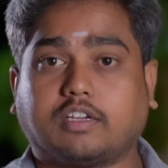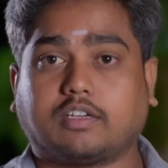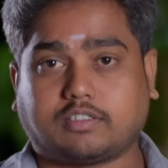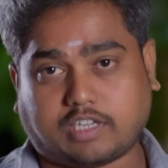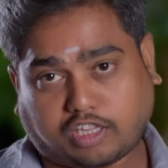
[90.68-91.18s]
அந்த
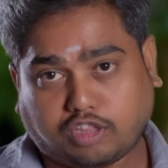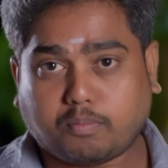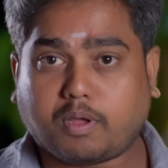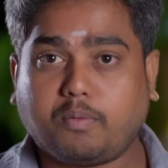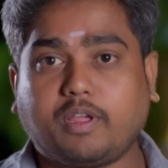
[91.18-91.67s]

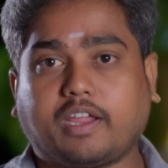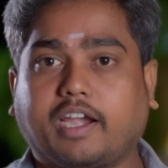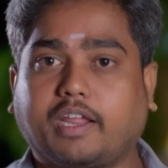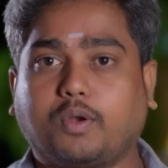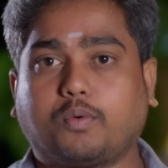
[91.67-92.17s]
சக்தி
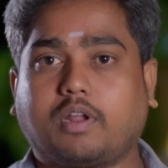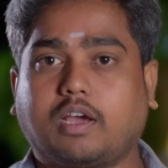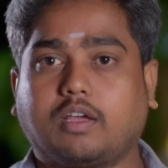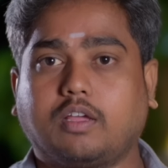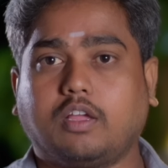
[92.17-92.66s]
மறுபடியும்
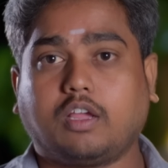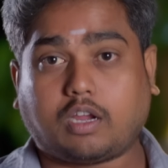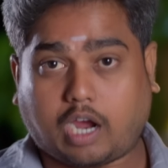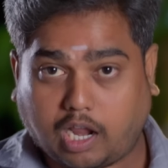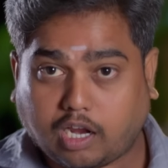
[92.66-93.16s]
கிடைக்கணும்னா
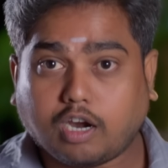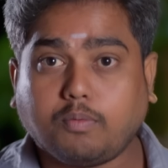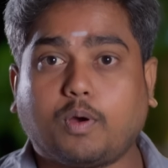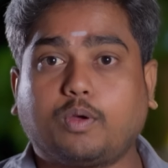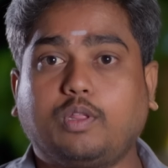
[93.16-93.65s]

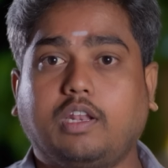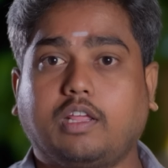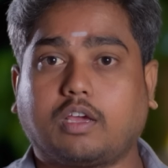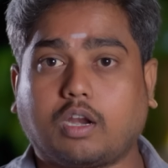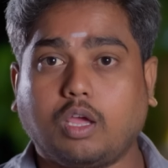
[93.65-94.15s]
களக்காடு
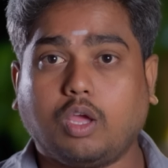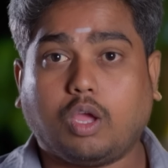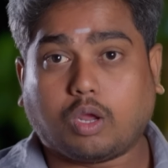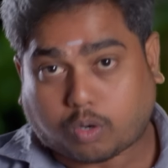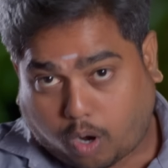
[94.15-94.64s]
பகுதியில் இருக்கிற
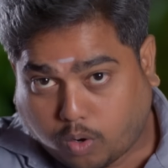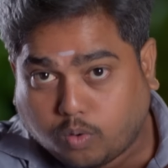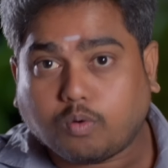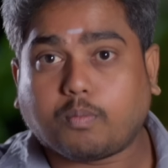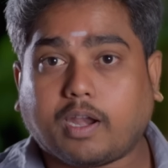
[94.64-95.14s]

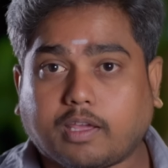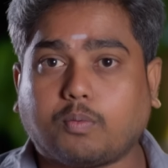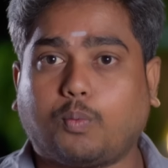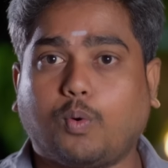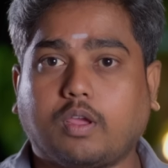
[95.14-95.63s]
கழுகு மலைக்கு
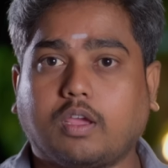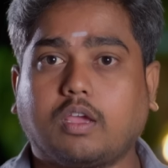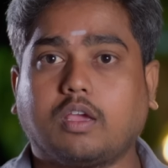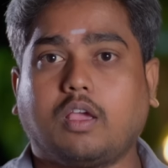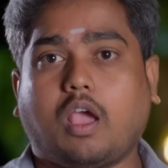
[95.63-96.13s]
போய்
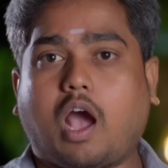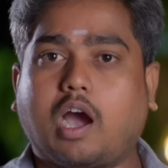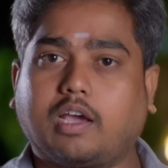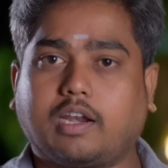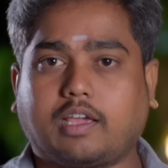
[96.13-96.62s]
அங்க